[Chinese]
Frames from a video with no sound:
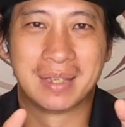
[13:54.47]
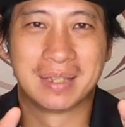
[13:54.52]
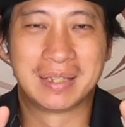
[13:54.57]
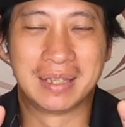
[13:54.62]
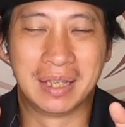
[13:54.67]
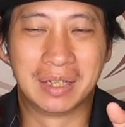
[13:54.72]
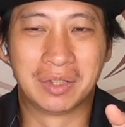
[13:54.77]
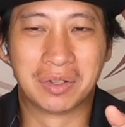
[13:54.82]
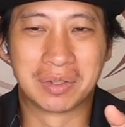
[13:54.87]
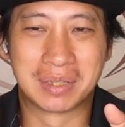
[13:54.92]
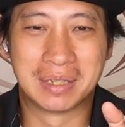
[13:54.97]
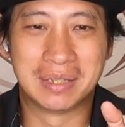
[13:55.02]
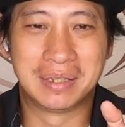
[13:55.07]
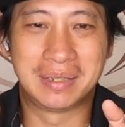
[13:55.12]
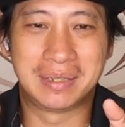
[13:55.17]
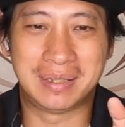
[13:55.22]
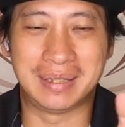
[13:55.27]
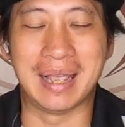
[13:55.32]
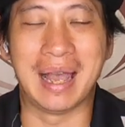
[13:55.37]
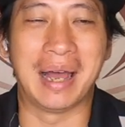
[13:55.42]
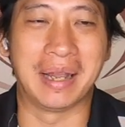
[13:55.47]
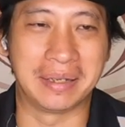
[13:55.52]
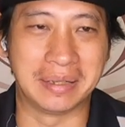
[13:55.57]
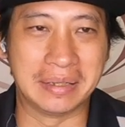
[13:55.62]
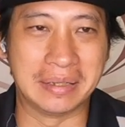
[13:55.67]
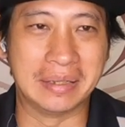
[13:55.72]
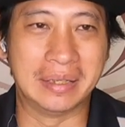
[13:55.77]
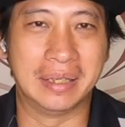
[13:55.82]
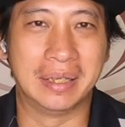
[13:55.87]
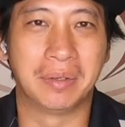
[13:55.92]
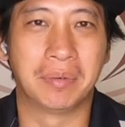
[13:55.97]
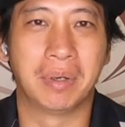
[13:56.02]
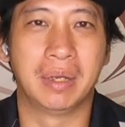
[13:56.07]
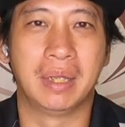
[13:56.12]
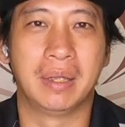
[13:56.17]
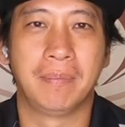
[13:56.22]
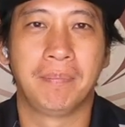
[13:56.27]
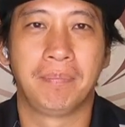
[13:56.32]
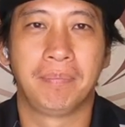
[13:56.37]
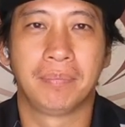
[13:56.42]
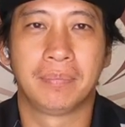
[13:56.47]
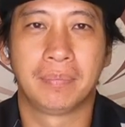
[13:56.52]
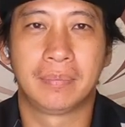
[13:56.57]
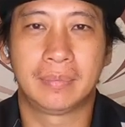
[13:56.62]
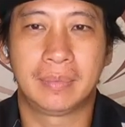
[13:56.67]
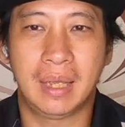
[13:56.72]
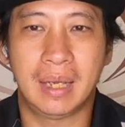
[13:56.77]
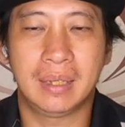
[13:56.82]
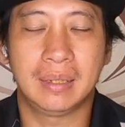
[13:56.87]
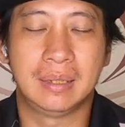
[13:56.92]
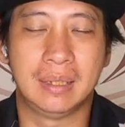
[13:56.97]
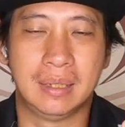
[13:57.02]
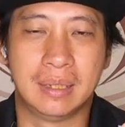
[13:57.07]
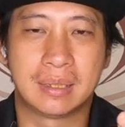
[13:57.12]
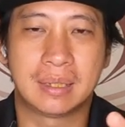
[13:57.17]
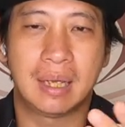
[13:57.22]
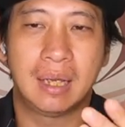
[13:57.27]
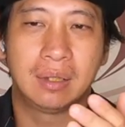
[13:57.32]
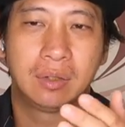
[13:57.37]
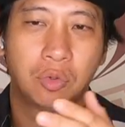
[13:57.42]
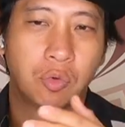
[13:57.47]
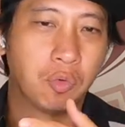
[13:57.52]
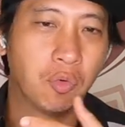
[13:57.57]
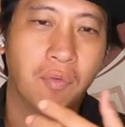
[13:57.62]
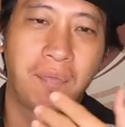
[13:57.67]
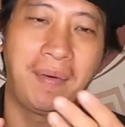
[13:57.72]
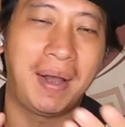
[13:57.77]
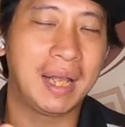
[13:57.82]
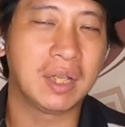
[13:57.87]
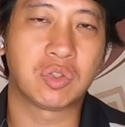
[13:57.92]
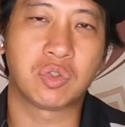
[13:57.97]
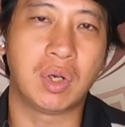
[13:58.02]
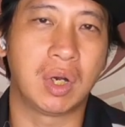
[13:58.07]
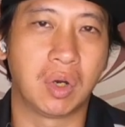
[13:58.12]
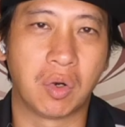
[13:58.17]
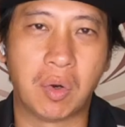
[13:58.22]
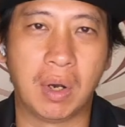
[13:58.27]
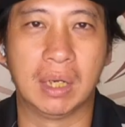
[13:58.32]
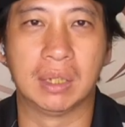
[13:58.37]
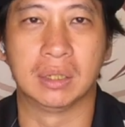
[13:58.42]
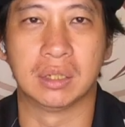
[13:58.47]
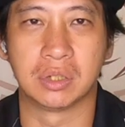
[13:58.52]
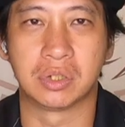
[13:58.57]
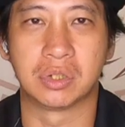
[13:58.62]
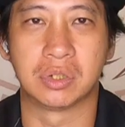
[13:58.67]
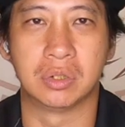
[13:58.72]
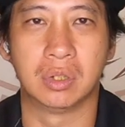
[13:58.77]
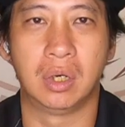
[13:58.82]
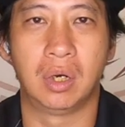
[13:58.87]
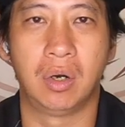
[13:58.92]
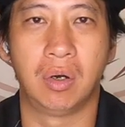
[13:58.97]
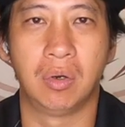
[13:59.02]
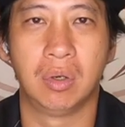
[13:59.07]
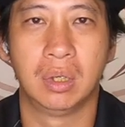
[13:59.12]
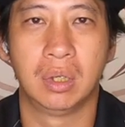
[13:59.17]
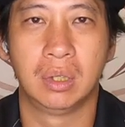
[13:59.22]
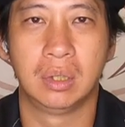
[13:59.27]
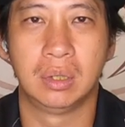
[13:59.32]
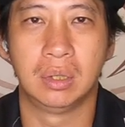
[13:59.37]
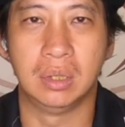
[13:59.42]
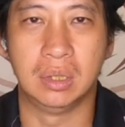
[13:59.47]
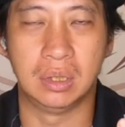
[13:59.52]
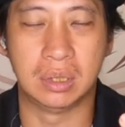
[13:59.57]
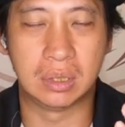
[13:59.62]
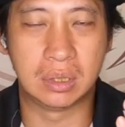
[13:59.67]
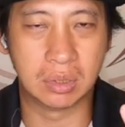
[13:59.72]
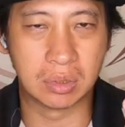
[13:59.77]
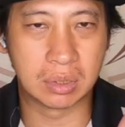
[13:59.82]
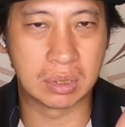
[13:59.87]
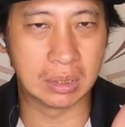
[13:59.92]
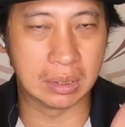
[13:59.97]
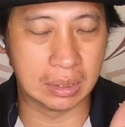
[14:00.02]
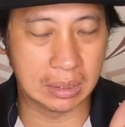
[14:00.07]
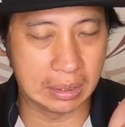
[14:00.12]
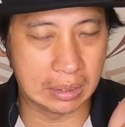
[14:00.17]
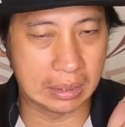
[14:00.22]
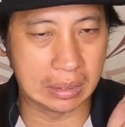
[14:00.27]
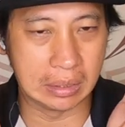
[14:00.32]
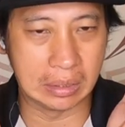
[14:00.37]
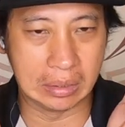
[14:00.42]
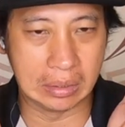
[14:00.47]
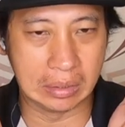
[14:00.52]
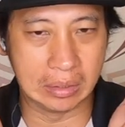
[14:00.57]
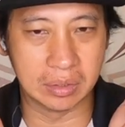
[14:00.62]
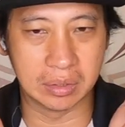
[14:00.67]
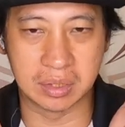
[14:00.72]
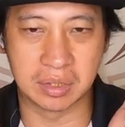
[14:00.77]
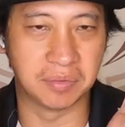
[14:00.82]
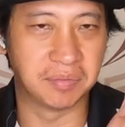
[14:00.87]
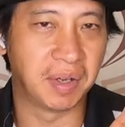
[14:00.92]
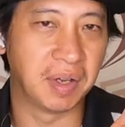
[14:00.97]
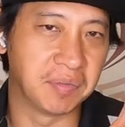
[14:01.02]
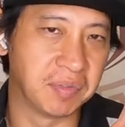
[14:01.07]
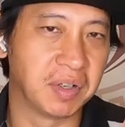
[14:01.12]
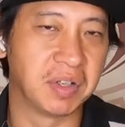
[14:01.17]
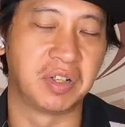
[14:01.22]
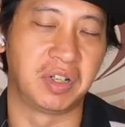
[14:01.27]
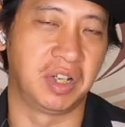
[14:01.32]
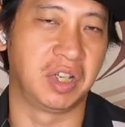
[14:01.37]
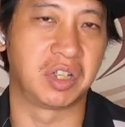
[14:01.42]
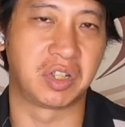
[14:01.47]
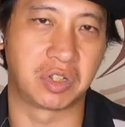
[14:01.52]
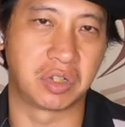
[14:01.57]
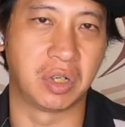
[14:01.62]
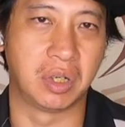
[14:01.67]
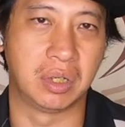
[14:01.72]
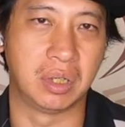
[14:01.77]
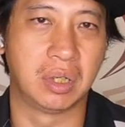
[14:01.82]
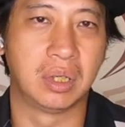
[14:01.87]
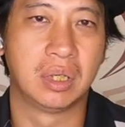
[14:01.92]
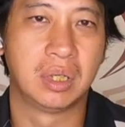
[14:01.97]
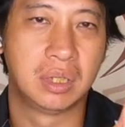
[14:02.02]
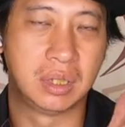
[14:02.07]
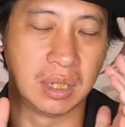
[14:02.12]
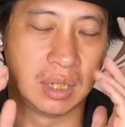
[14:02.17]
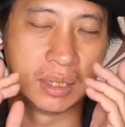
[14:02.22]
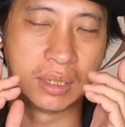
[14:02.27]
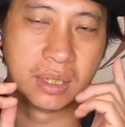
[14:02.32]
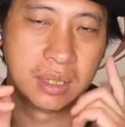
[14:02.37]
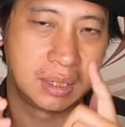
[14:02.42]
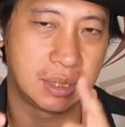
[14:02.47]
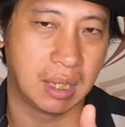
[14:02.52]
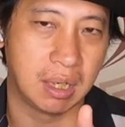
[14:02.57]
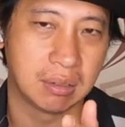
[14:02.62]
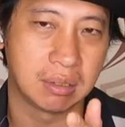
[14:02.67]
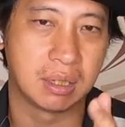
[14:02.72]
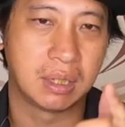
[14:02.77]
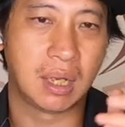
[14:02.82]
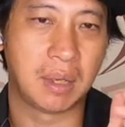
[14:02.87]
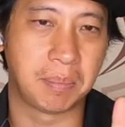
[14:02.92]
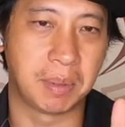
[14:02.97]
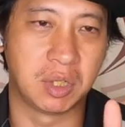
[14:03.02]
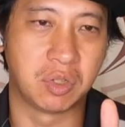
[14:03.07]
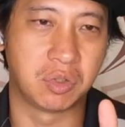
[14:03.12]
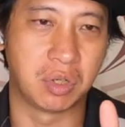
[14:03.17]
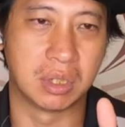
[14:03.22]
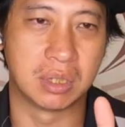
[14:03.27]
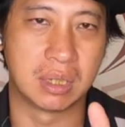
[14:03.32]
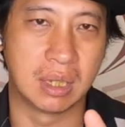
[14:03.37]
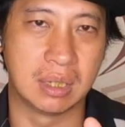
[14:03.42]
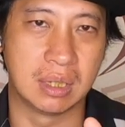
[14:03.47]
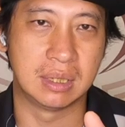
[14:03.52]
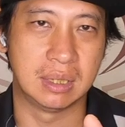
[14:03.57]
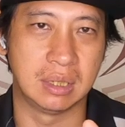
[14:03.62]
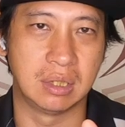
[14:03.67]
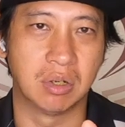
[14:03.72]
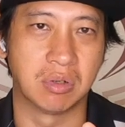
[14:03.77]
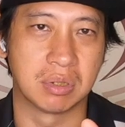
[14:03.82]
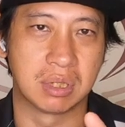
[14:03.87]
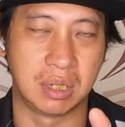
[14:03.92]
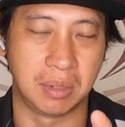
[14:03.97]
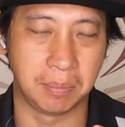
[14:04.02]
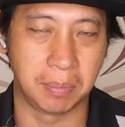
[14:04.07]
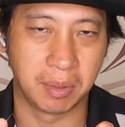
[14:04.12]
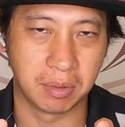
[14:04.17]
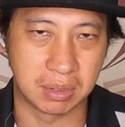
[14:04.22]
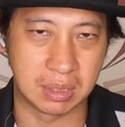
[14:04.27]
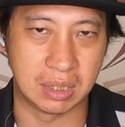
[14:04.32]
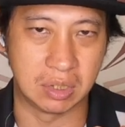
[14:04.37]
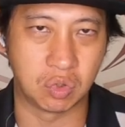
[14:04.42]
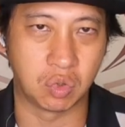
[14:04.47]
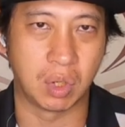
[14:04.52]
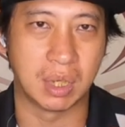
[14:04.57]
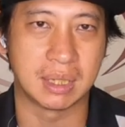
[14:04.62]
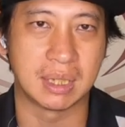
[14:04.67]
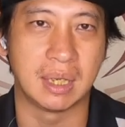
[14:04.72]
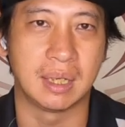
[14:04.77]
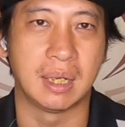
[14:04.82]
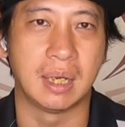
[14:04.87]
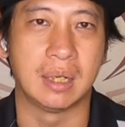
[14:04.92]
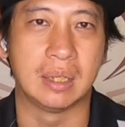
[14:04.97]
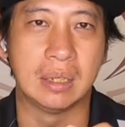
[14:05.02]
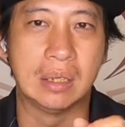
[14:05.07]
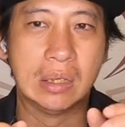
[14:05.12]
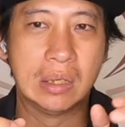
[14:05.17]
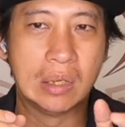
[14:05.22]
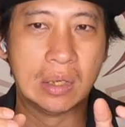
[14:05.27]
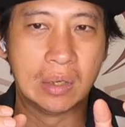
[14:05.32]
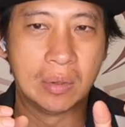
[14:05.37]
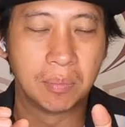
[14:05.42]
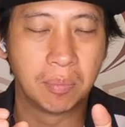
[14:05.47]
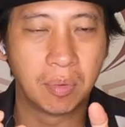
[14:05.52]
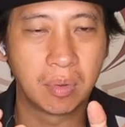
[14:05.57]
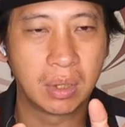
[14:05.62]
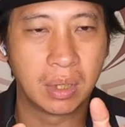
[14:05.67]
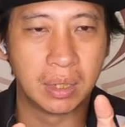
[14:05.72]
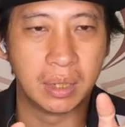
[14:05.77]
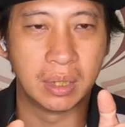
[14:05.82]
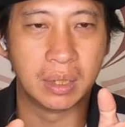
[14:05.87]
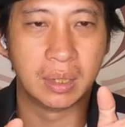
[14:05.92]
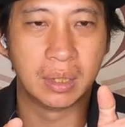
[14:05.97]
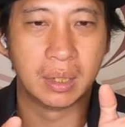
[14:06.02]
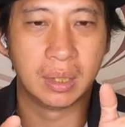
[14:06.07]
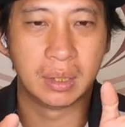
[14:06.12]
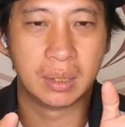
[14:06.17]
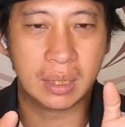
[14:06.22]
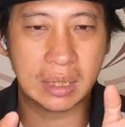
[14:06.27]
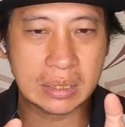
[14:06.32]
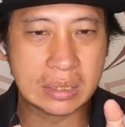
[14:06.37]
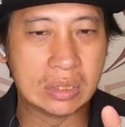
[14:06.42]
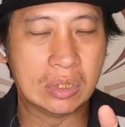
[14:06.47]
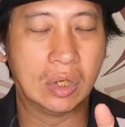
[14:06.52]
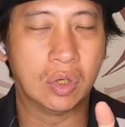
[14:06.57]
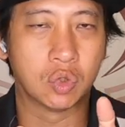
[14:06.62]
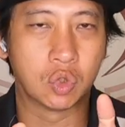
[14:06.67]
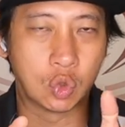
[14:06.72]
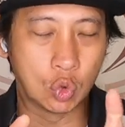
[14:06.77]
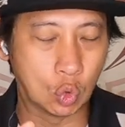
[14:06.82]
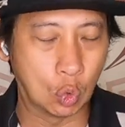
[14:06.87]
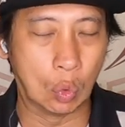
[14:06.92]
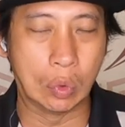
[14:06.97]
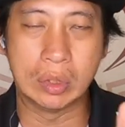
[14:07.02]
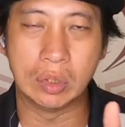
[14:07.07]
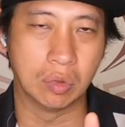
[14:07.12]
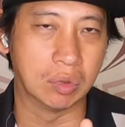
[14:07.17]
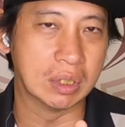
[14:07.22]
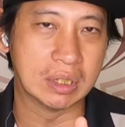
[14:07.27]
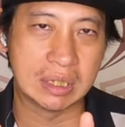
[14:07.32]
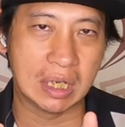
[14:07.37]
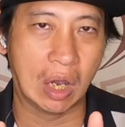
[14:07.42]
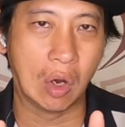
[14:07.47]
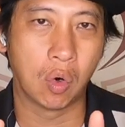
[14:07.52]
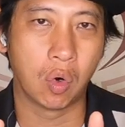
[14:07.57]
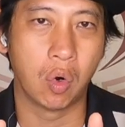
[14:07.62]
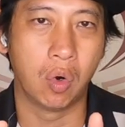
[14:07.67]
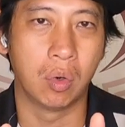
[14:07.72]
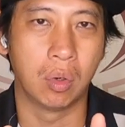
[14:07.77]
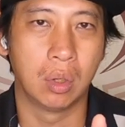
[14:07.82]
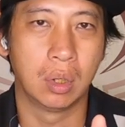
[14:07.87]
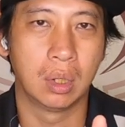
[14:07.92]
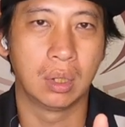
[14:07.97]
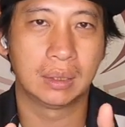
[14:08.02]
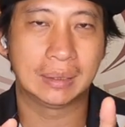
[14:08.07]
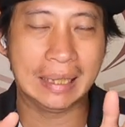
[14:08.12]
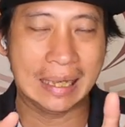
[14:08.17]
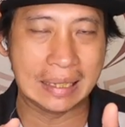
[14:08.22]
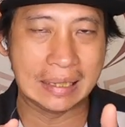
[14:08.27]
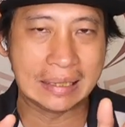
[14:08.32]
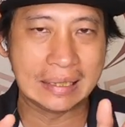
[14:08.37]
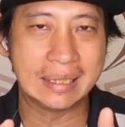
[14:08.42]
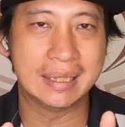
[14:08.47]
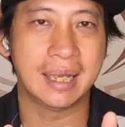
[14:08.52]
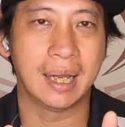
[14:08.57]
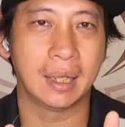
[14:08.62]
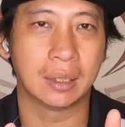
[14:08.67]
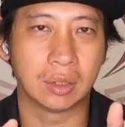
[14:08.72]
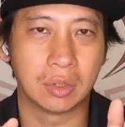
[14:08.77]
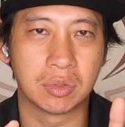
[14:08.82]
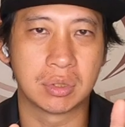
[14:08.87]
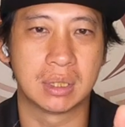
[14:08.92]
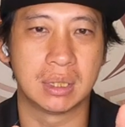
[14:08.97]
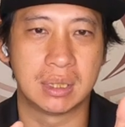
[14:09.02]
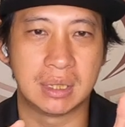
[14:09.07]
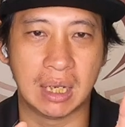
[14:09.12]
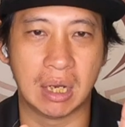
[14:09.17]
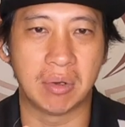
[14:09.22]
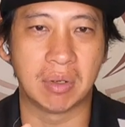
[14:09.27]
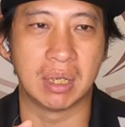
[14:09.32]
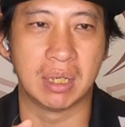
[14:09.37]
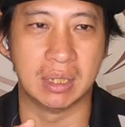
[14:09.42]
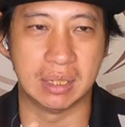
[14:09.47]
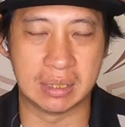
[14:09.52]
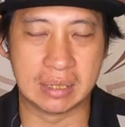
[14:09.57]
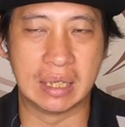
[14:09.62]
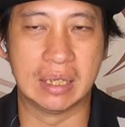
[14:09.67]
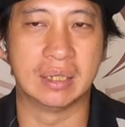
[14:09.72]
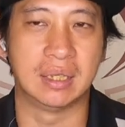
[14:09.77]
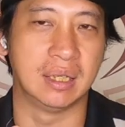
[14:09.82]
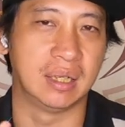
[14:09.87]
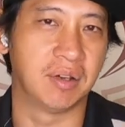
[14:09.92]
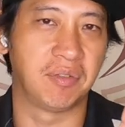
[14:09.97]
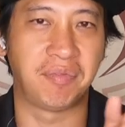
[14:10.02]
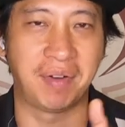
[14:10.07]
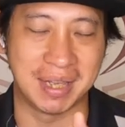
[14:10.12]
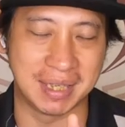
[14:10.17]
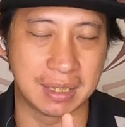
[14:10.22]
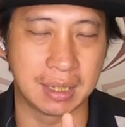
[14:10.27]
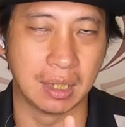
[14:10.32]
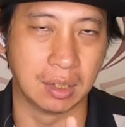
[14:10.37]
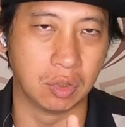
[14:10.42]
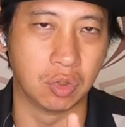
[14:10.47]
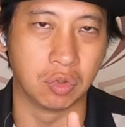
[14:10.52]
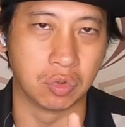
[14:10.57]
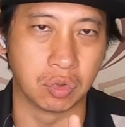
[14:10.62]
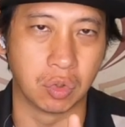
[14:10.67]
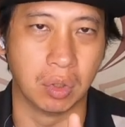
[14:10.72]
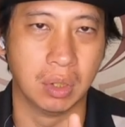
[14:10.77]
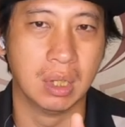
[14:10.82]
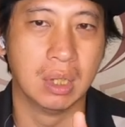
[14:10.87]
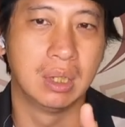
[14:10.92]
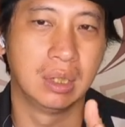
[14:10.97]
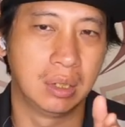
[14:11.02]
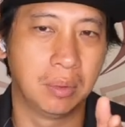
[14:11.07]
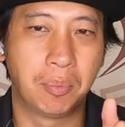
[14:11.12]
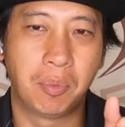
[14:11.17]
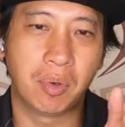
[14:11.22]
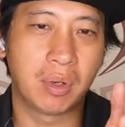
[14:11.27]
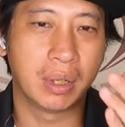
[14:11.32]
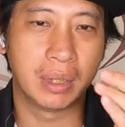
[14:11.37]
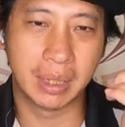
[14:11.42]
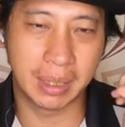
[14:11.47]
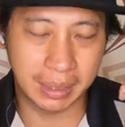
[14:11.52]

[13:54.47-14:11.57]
这些都是假的，因为当你在突发状况的时候。你就是一个 survival reaction，眼睛朝着那边，全肌肉紧绷紧抓在那里，不可能。那时候所有的操控当下都是交给你身体的反射动作，你不可